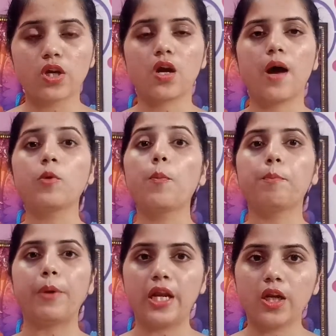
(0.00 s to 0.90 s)
जाएगा आपको
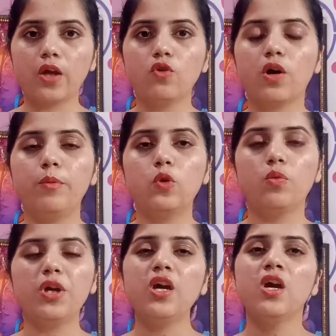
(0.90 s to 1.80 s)
पेन नहीं होगा
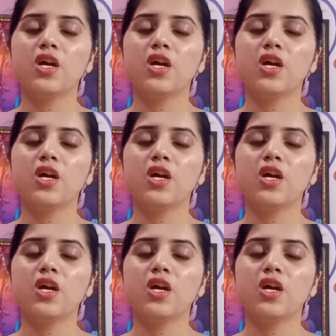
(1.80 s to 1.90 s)
बिल्कुल भी